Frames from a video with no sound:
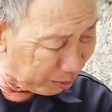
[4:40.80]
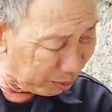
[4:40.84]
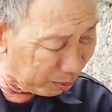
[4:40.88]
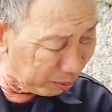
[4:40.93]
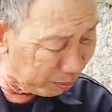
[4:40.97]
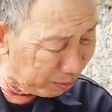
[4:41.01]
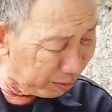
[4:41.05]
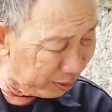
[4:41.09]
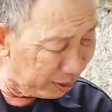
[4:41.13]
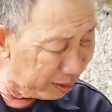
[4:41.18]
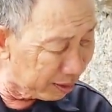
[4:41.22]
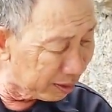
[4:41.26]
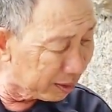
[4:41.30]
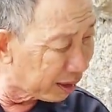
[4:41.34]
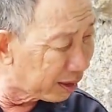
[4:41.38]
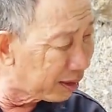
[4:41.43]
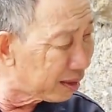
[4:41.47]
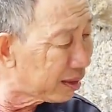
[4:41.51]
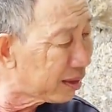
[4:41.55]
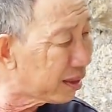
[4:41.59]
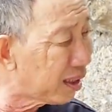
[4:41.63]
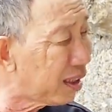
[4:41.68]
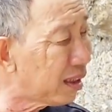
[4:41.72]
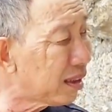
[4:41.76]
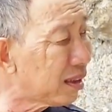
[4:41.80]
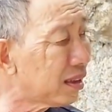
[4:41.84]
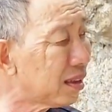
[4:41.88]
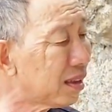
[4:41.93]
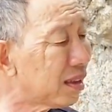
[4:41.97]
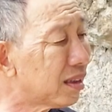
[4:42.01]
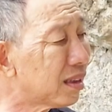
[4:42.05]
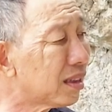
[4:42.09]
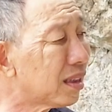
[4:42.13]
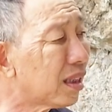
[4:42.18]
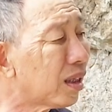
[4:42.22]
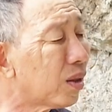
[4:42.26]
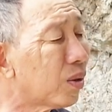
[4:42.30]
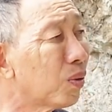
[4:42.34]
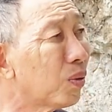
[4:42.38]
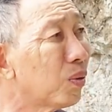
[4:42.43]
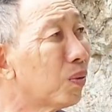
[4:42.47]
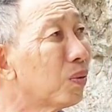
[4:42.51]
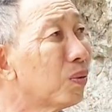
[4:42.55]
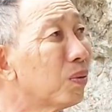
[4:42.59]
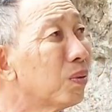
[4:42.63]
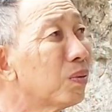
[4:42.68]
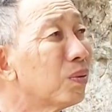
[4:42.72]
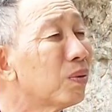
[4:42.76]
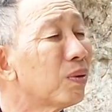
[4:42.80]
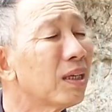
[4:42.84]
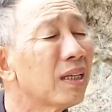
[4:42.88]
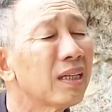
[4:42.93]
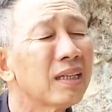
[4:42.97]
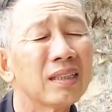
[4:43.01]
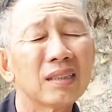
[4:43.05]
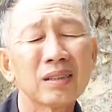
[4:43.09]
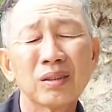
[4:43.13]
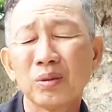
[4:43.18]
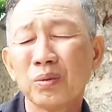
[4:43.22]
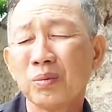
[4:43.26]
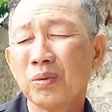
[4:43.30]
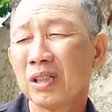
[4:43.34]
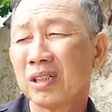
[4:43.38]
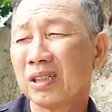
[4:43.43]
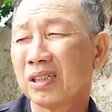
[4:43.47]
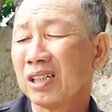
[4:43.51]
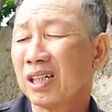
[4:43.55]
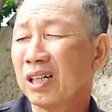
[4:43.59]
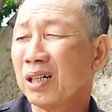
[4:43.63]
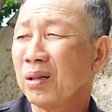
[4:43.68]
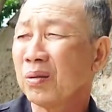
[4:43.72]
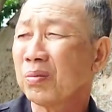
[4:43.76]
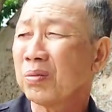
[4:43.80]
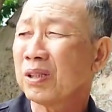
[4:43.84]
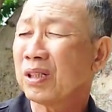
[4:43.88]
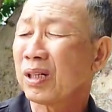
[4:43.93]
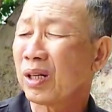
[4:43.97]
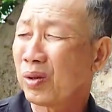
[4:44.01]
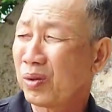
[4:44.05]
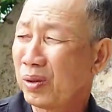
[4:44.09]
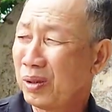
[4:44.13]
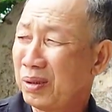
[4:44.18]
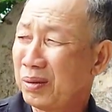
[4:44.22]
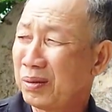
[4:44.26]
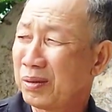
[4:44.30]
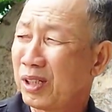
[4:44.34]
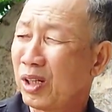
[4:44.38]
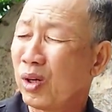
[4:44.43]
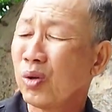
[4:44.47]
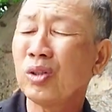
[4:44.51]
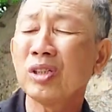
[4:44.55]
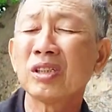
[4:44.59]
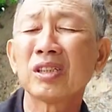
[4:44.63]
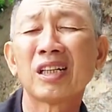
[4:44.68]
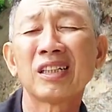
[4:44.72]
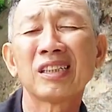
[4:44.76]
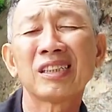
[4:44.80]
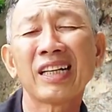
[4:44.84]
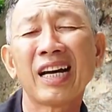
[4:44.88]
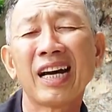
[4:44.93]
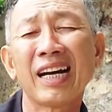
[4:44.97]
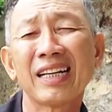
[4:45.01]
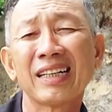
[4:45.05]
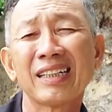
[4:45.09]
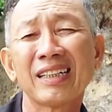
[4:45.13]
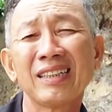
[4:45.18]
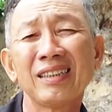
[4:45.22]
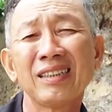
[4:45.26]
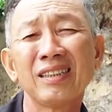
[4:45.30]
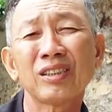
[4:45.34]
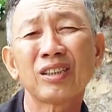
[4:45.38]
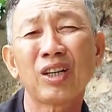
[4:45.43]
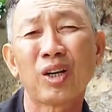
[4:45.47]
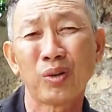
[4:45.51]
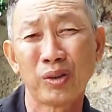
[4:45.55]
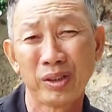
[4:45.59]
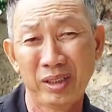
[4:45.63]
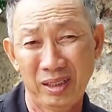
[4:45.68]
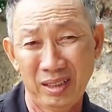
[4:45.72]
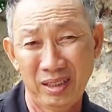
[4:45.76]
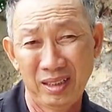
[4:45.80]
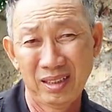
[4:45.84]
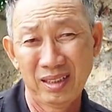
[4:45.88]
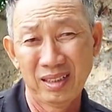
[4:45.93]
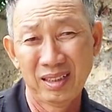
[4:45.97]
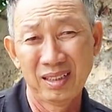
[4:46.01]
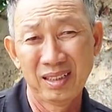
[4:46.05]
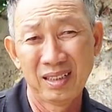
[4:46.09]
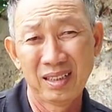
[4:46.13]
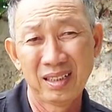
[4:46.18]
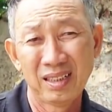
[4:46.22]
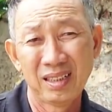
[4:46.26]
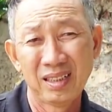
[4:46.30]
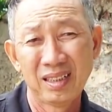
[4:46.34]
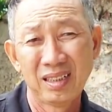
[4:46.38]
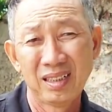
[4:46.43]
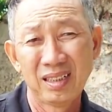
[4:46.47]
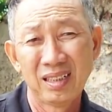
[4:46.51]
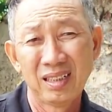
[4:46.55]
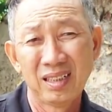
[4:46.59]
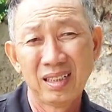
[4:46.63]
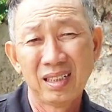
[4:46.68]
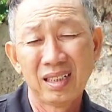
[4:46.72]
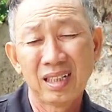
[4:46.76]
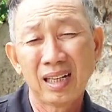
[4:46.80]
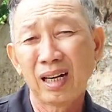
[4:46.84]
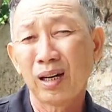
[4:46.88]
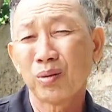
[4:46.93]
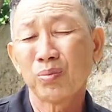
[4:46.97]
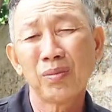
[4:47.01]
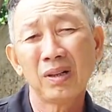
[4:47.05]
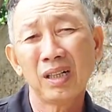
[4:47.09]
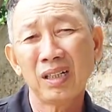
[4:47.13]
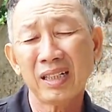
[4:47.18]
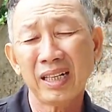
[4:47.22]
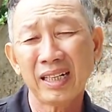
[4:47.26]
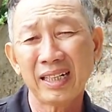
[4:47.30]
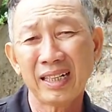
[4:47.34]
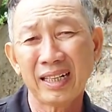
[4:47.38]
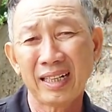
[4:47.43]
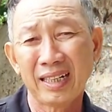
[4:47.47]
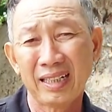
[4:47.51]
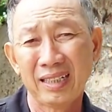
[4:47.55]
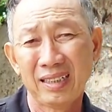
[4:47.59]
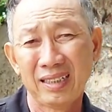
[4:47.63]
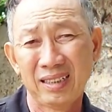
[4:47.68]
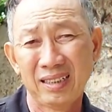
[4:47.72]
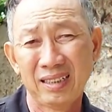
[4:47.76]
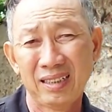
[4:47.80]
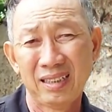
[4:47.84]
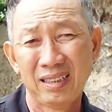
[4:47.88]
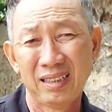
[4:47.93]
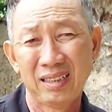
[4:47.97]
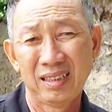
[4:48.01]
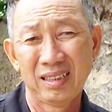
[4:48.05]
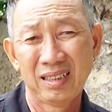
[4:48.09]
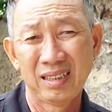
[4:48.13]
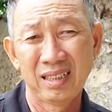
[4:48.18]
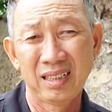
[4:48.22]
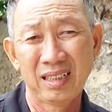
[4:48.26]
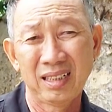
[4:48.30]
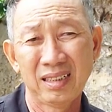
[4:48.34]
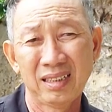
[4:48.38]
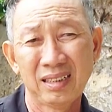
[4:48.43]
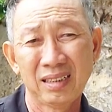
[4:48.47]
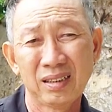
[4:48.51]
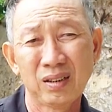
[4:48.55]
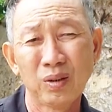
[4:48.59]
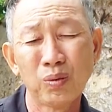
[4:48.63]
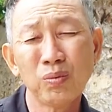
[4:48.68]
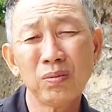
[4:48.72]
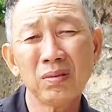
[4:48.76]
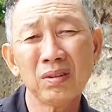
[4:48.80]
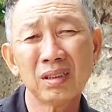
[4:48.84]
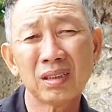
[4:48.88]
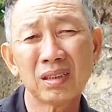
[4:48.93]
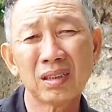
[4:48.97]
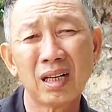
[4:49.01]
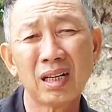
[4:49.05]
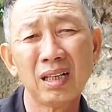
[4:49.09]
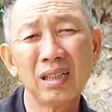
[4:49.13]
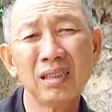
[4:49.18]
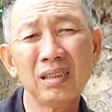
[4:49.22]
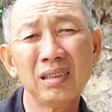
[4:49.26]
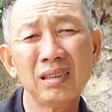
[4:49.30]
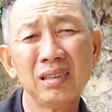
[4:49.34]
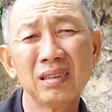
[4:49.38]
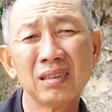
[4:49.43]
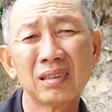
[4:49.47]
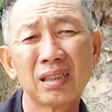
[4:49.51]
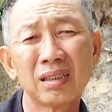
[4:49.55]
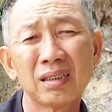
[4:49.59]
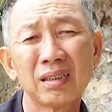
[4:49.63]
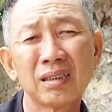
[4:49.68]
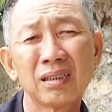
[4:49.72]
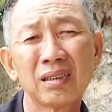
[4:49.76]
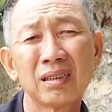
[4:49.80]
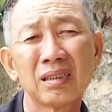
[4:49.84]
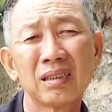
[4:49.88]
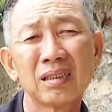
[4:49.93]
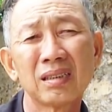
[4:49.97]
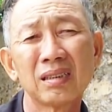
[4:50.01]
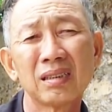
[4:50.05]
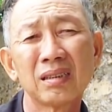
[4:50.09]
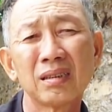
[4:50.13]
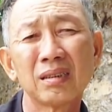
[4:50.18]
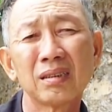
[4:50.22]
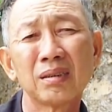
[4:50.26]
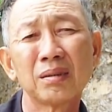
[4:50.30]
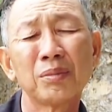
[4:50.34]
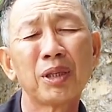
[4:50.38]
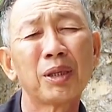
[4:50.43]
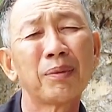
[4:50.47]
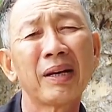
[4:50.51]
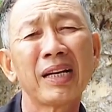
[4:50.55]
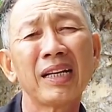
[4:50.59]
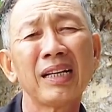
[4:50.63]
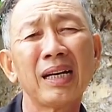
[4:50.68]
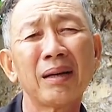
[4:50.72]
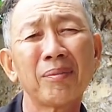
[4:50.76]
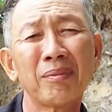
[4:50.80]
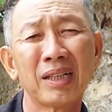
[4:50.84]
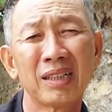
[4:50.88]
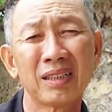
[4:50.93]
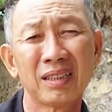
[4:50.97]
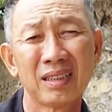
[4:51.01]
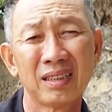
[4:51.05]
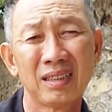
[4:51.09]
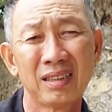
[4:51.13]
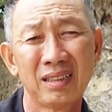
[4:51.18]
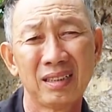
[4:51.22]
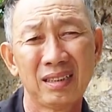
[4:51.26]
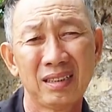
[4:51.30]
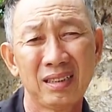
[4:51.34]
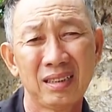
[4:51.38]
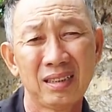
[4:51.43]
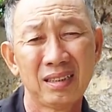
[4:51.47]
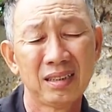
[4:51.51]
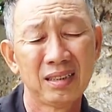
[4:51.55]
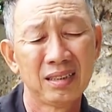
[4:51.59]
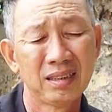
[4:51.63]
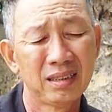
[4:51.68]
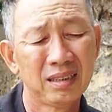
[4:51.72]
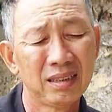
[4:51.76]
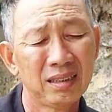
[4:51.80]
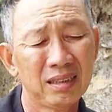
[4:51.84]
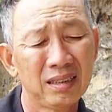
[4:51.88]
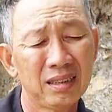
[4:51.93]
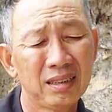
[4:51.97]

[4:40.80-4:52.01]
năm ông lý tịnh chết là lâu quá chú mười nhớ không có nổi dạ, nói chắc, sợ sai cái nó tội chắc cũng mấy chục năm hả chú à, mười mới đây à mới đây hả à, dạ cũng cỡ chừng mười mấy năm à dạ